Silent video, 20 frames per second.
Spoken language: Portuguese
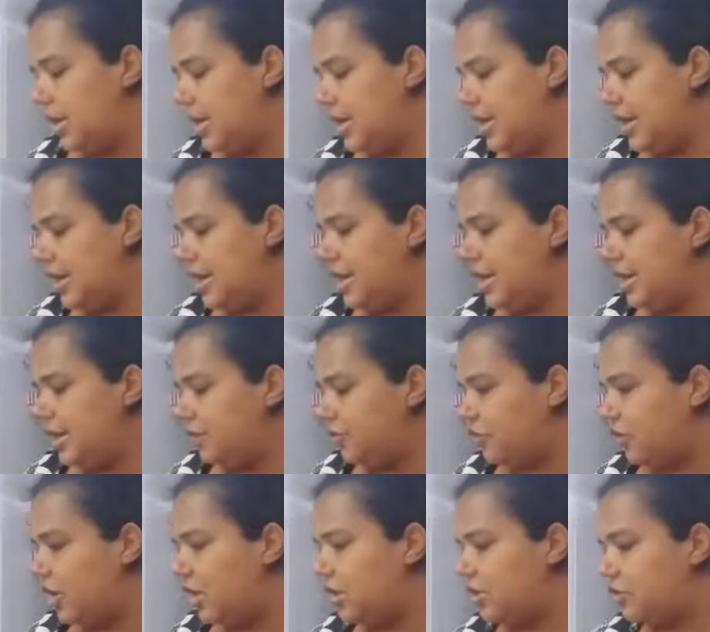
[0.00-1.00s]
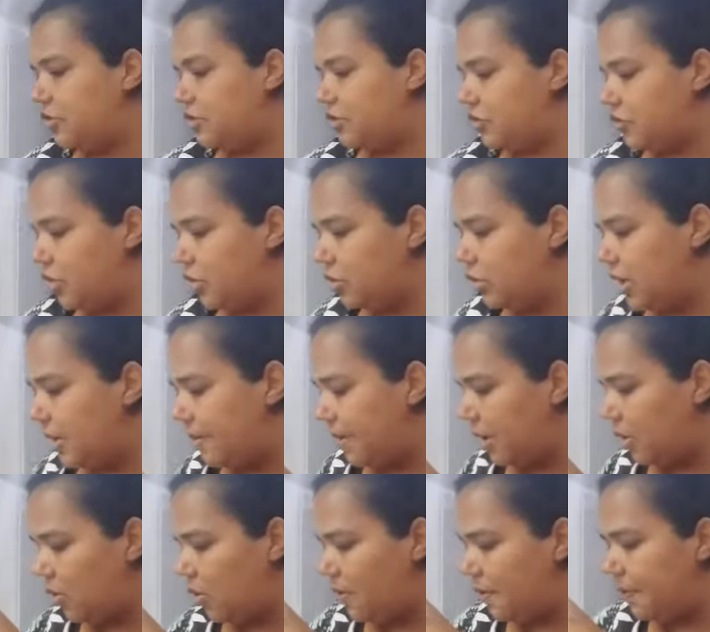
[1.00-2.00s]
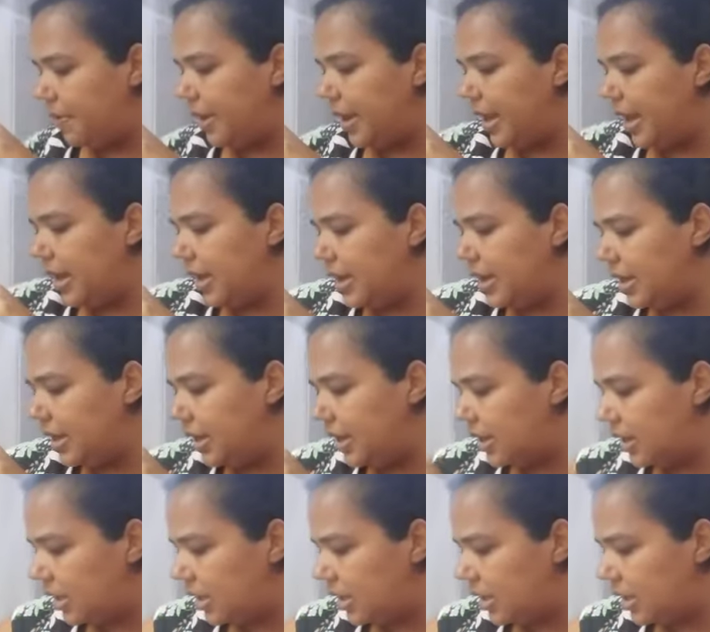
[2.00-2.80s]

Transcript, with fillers: E aí, gente, eu também comprei...